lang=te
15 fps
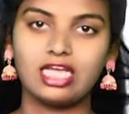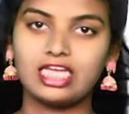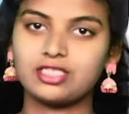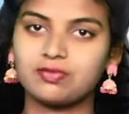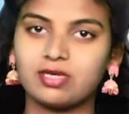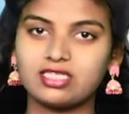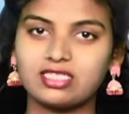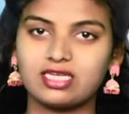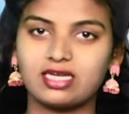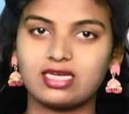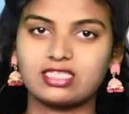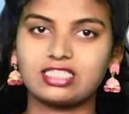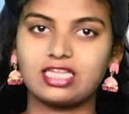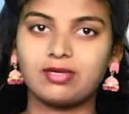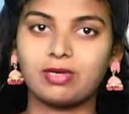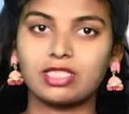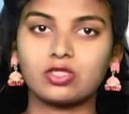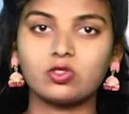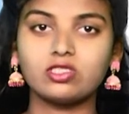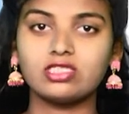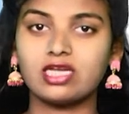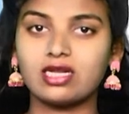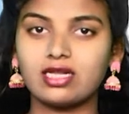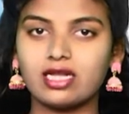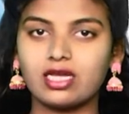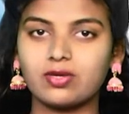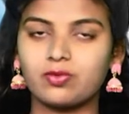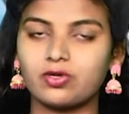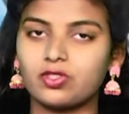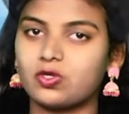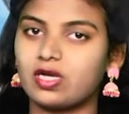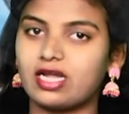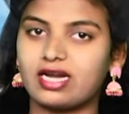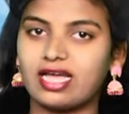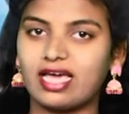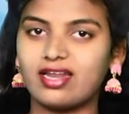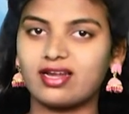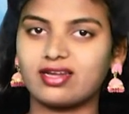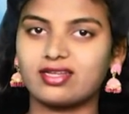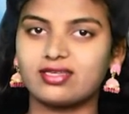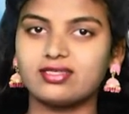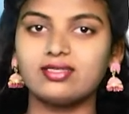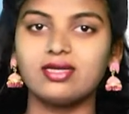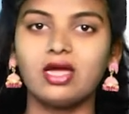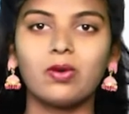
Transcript: ఇష్మా శంకర్ సినిమాతో చెలరేగిపోతున్న డైరెక్టర్